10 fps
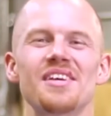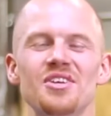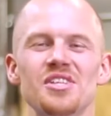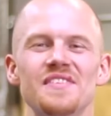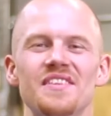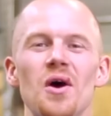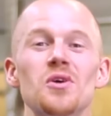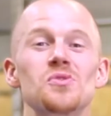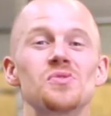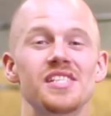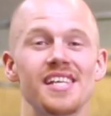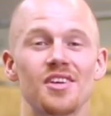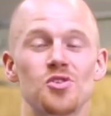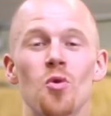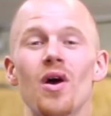salut CrossFitter, je suis
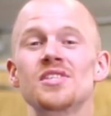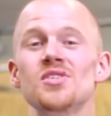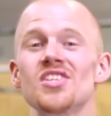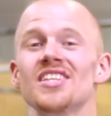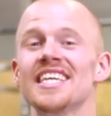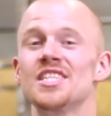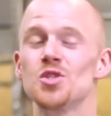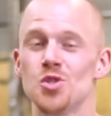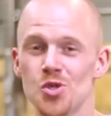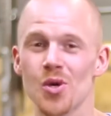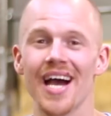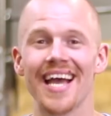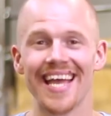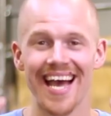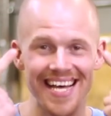Jack, je crois que si on s'entraîne dur
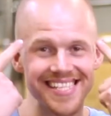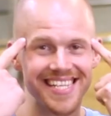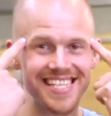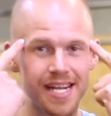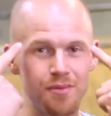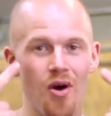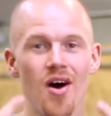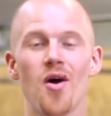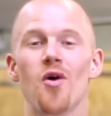et intelligemment,